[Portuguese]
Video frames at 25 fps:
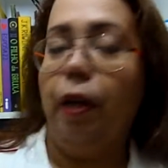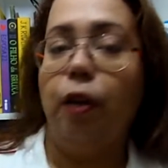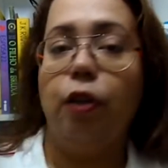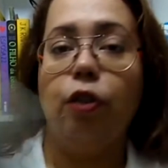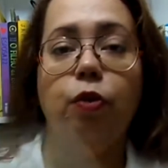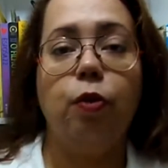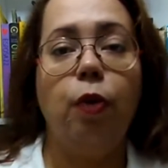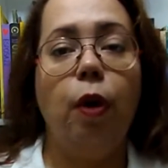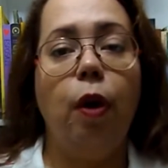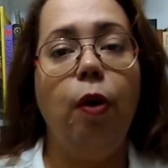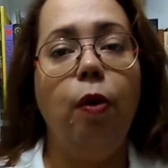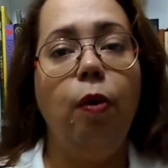
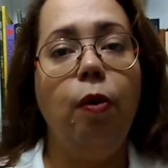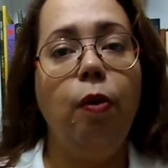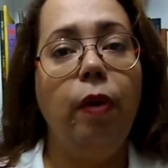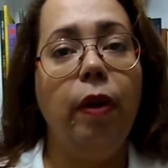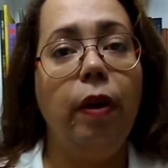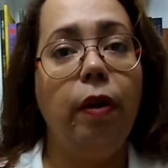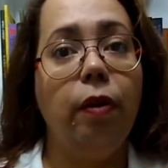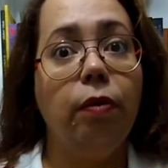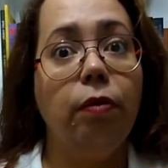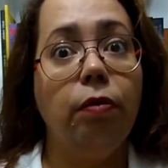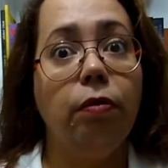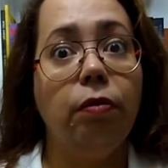João
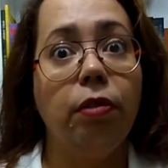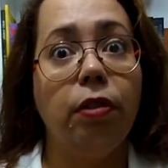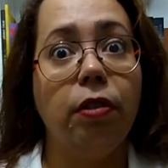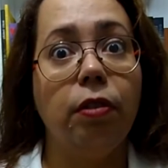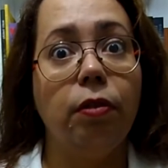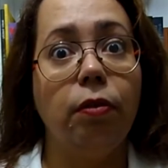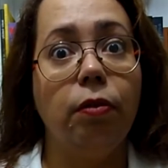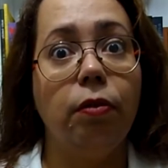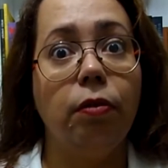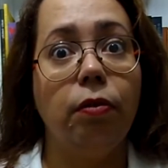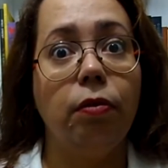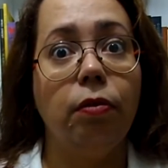é um,
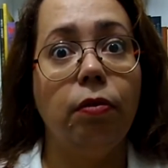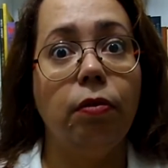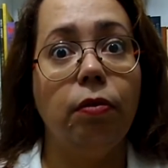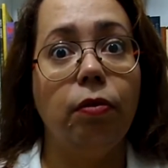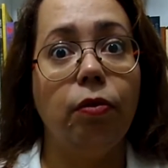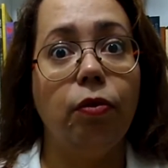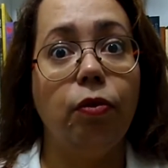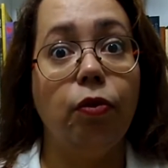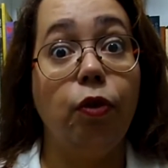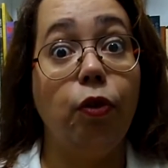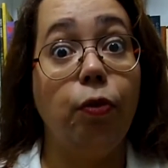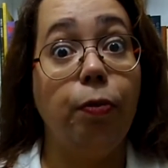
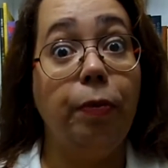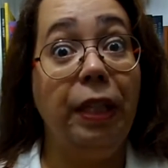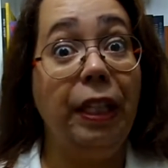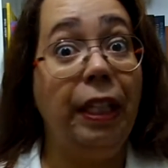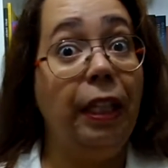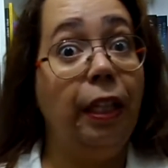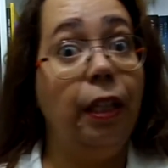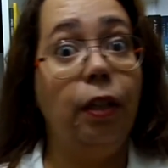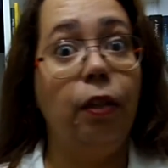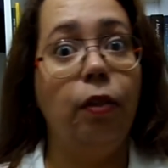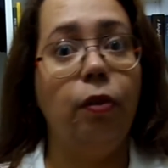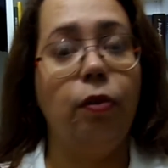um
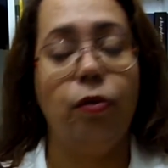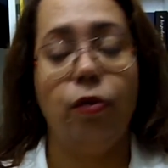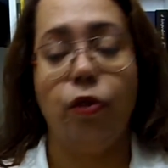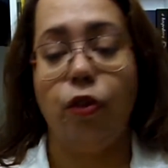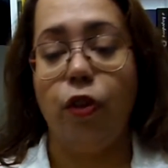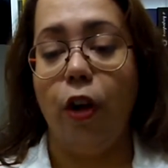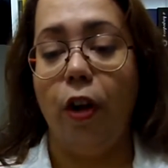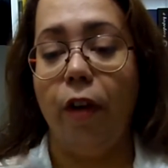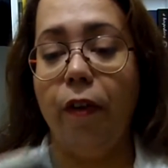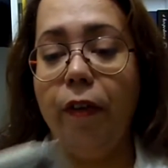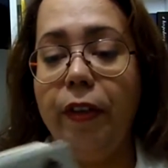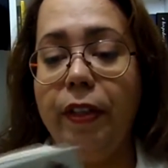menino, um
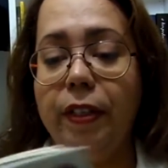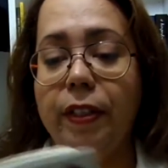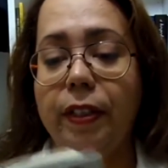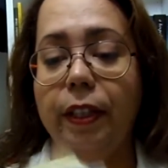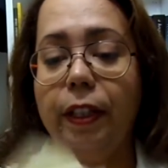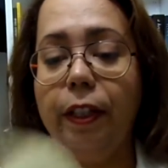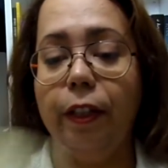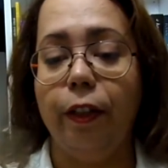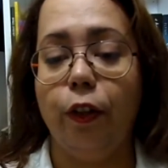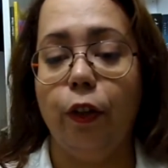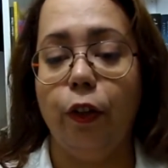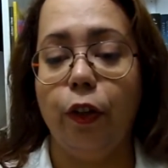jovem
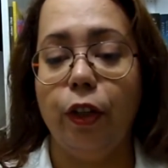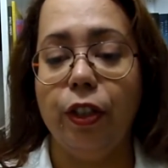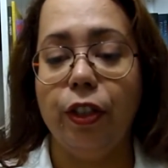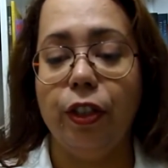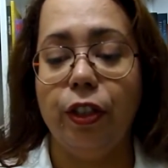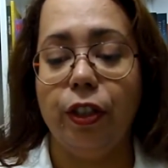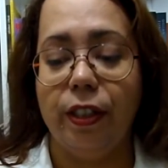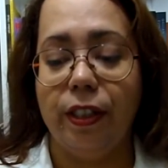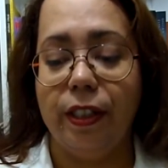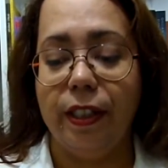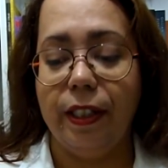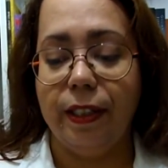escritor
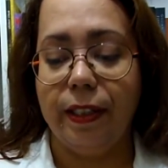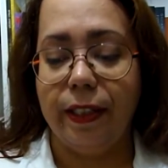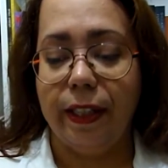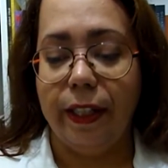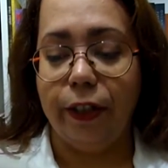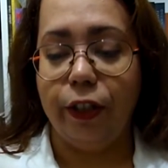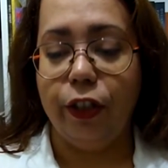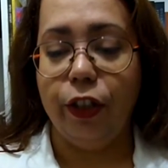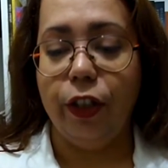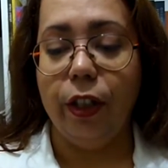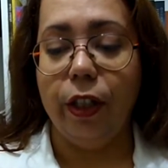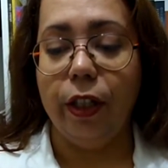de
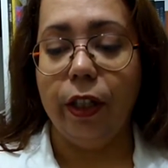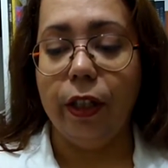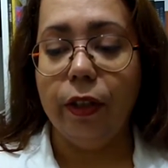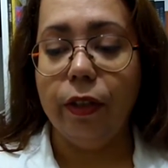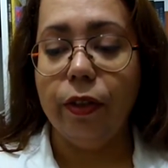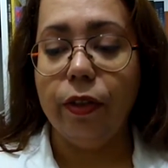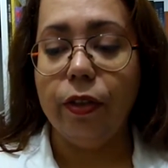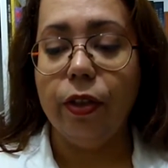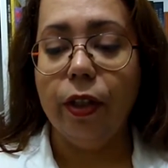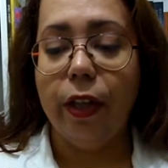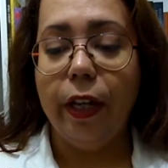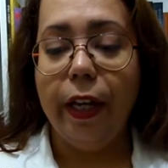17
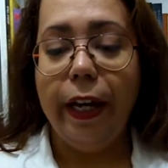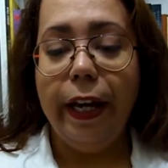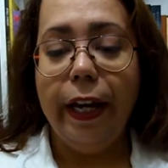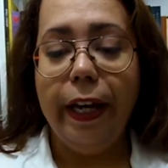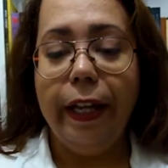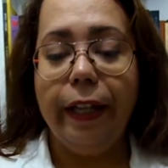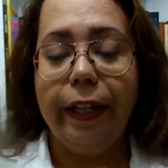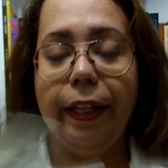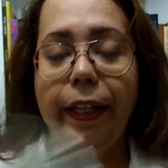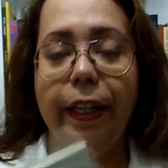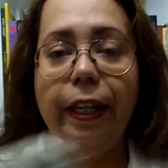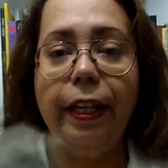anos,
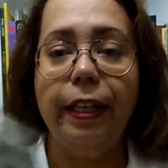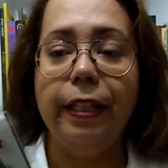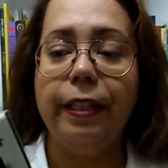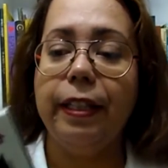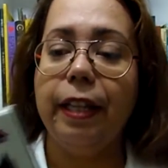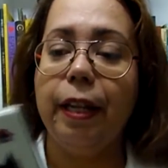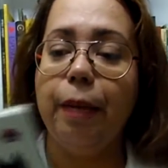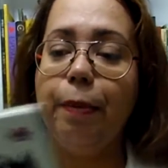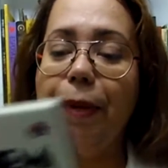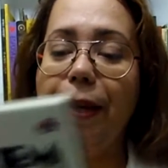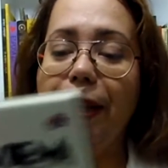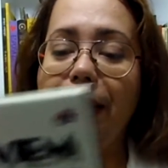que quis
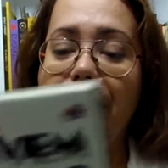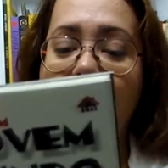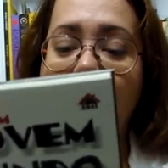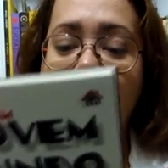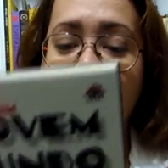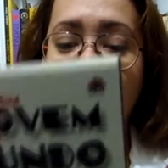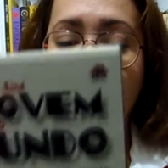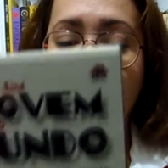trabalhar